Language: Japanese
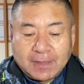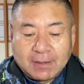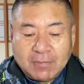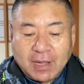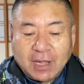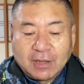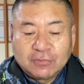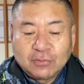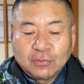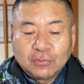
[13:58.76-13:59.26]

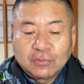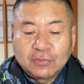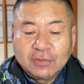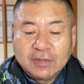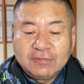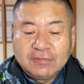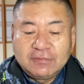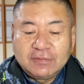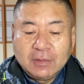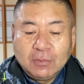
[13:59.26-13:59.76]
まあ、相続
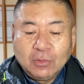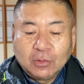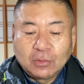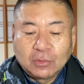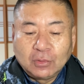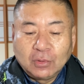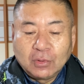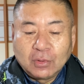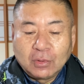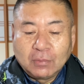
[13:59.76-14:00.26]
につきもの
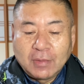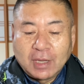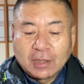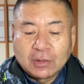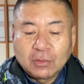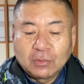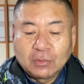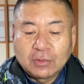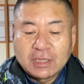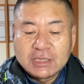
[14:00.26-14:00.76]
の、まあ、
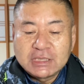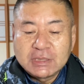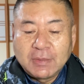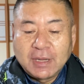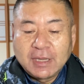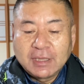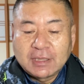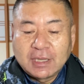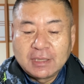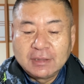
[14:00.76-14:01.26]
兄弟
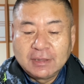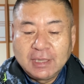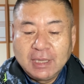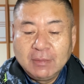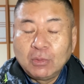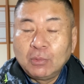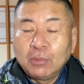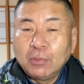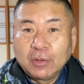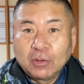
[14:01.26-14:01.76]
姉妹間で
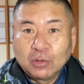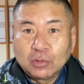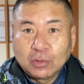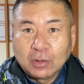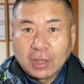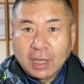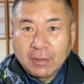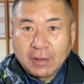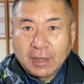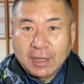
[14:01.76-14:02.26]
揉め
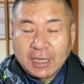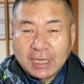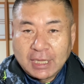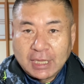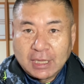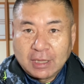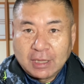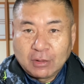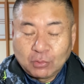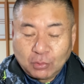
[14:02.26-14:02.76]
事が
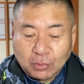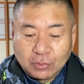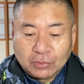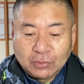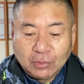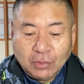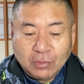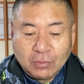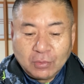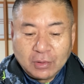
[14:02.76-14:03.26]
起こる
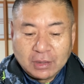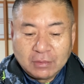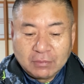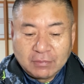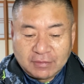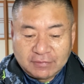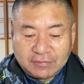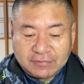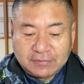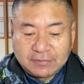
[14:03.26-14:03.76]
と思い
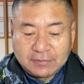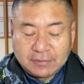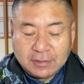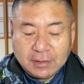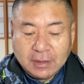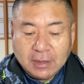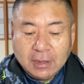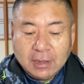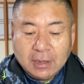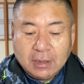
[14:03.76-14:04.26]
ます。
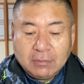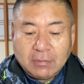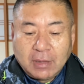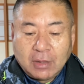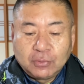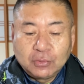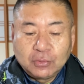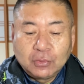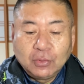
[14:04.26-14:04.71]
まあ、不